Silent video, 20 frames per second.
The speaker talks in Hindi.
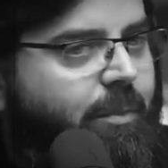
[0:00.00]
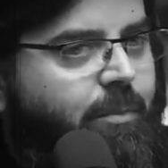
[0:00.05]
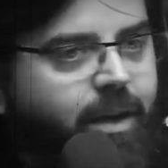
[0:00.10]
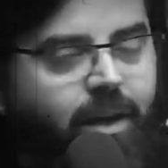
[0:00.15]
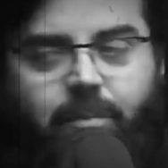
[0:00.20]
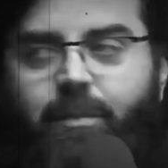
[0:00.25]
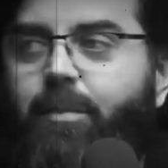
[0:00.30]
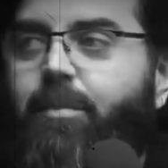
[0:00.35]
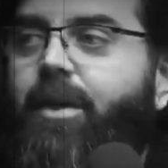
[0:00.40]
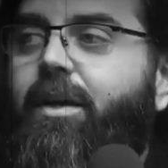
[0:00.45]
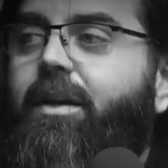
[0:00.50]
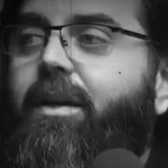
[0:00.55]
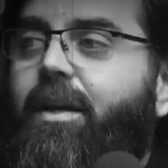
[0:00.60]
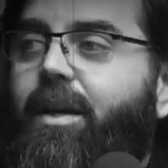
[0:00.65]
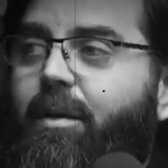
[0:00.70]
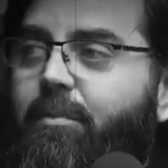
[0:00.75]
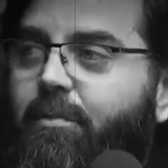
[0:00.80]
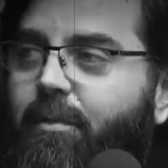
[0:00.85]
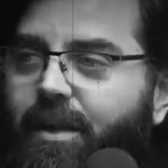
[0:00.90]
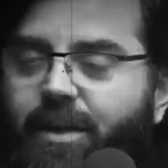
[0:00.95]
कि मैंने अपनी बेटी
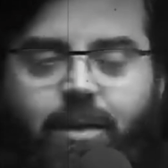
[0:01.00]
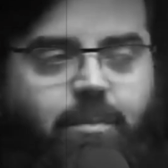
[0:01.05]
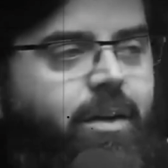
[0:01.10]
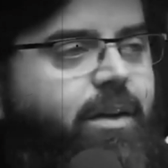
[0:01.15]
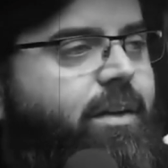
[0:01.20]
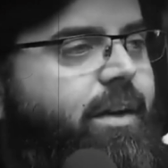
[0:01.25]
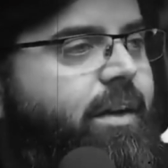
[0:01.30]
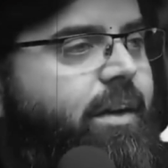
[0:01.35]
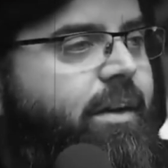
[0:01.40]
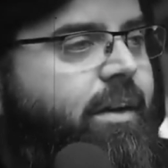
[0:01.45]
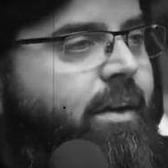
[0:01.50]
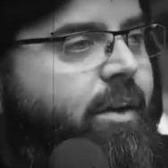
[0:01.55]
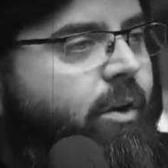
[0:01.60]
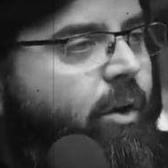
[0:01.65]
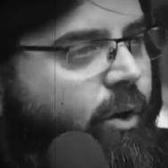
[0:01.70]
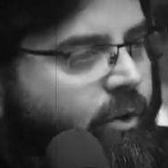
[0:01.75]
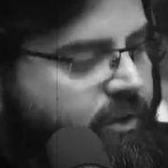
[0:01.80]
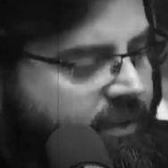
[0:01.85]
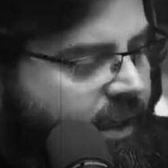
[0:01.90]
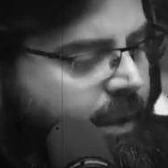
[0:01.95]
का नाम मरियम रखा है
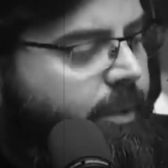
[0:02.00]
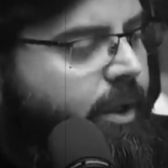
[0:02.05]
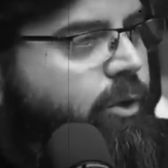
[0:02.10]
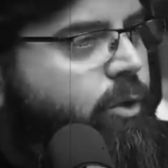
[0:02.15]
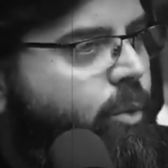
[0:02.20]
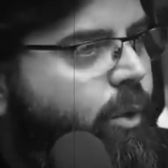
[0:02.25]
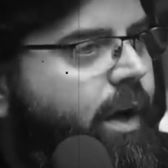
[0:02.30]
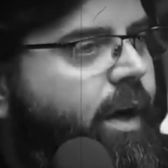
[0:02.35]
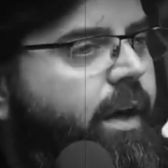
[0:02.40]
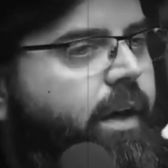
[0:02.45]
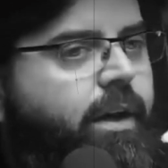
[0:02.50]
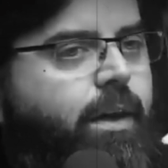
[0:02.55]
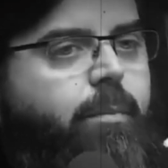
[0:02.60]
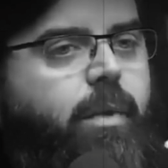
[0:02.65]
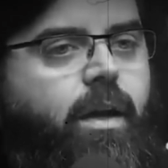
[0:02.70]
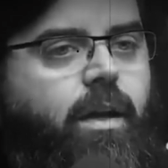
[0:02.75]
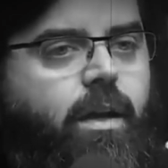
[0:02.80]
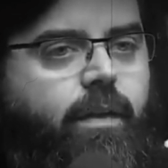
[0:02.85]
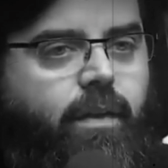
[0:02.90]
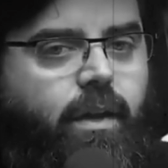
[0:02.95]
और उसके लिए फिर दुआ है कि
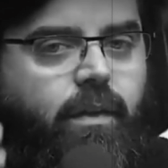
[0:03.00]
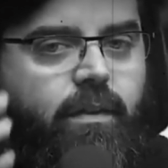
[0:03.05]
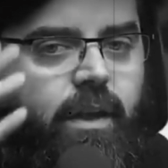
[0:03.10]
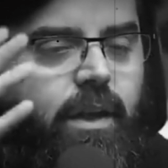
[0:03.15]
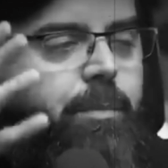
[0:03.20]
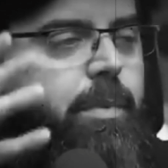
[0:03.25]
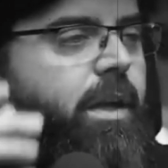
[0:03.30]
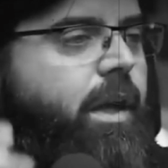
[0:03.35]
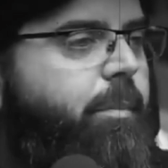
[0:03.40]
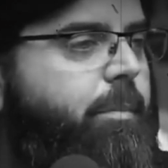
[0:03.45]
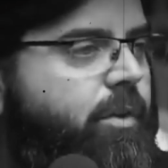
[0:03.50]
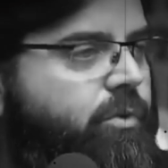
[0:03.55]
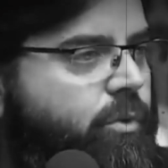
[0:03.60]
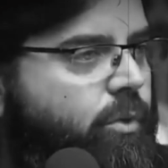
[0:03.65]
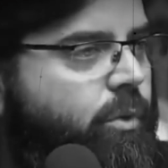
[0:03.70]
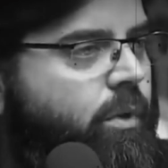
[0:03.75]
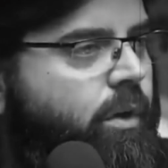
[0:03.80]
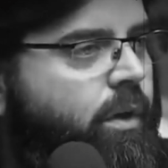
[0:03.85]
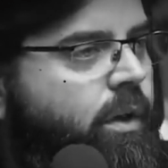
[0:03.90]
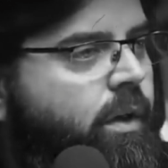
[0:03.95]
मैं अल्लाह ताला तेरी पनाह में
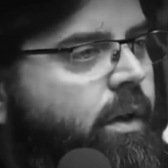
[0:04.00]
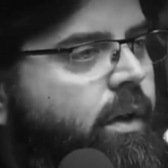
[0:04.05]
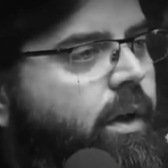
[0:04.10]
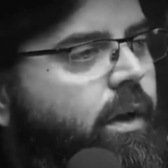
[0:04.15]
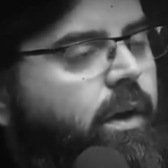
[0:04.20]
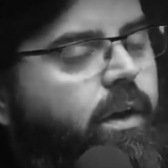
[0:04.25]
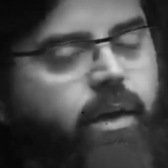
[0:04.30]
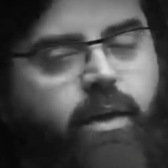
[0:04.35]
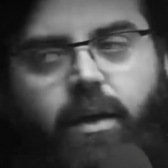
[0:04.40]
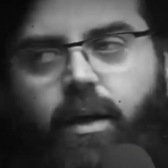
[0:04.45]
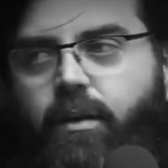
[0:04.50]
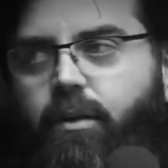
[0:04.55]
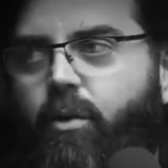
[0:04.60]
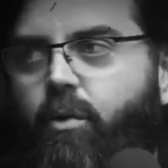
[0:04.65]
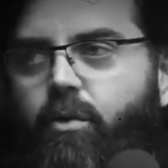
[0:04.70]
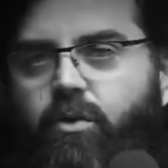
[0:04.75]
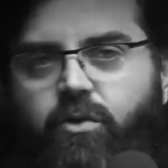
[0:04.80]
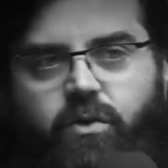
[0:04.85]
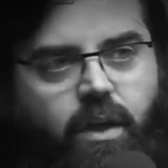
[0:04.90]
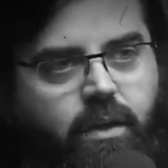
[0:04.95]
इसको लेके
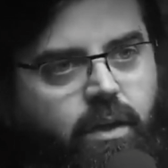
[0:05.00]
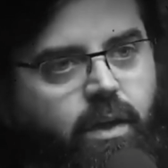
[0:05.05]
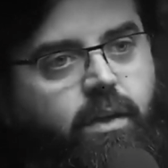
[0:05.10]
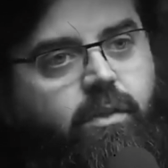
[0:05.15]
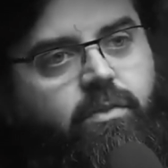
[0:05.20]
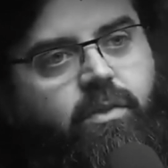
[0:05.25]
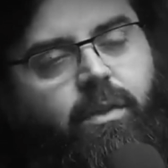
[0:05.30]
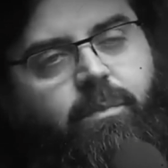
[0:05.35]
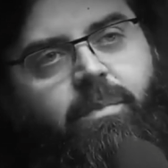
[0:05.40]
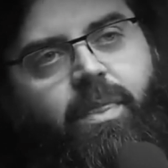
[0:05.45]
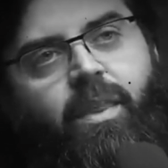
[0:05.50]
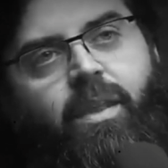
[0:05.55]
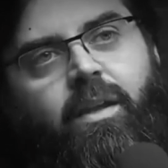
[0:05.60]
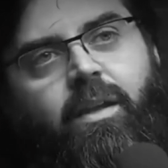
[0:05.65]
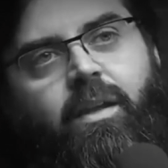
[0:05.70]
आता हूँ शैतान से